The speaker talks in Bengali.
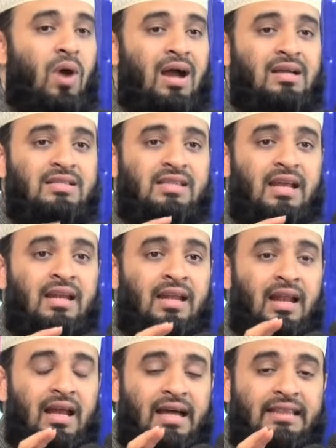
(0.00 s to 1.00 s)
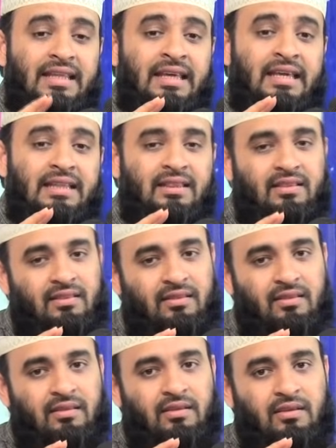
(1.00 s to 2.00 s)
ওয়া হাদিদ
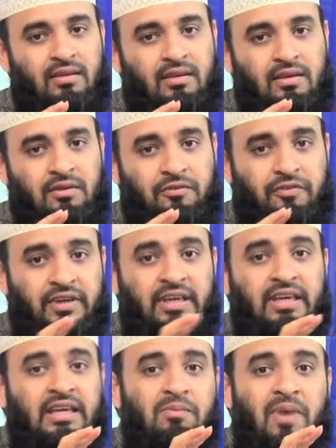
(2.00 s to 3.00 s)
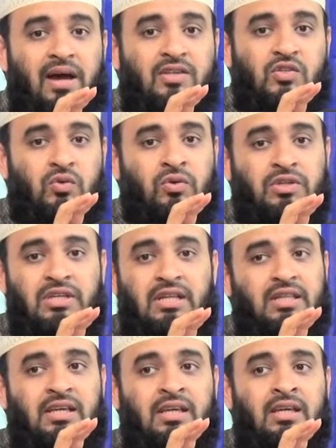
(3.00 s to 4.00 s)
ফিহি বাসুন
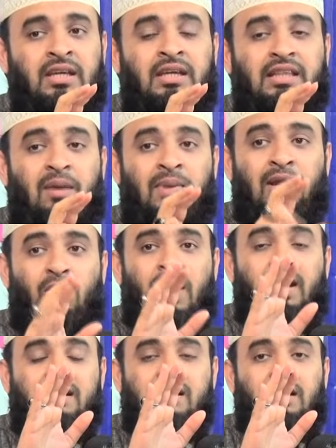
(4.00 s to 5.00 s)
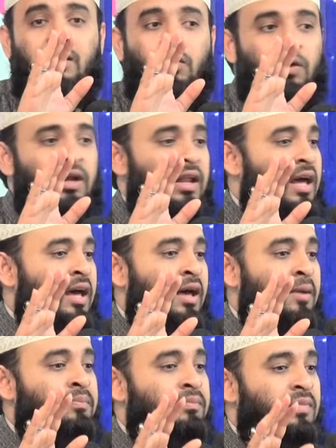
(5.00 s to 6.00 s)
শাদীদ আমি লোহা নাজিল
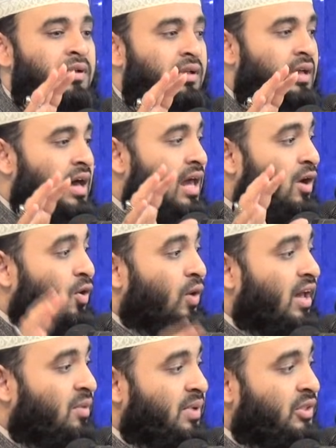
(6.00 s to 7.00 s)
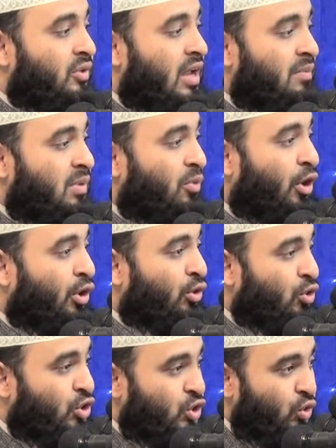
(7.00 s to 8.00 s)
করলাম আর লোহার ভেতরে আমি
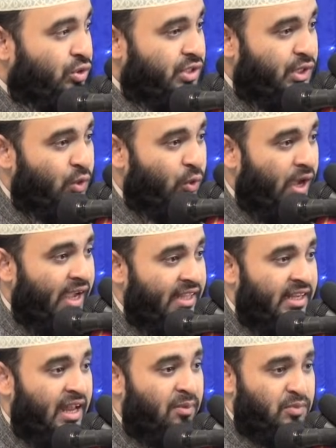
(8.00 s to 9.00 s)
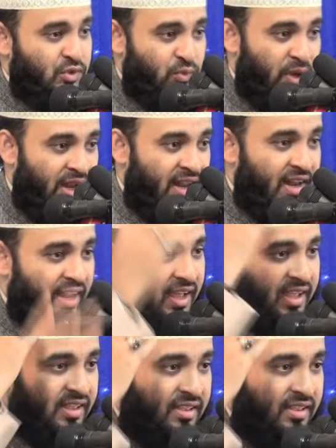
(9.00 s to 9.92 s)
ভয়ঙ্কর শক্তি ঢুকাইয়া দিলাম সুবাহ আল্লাহ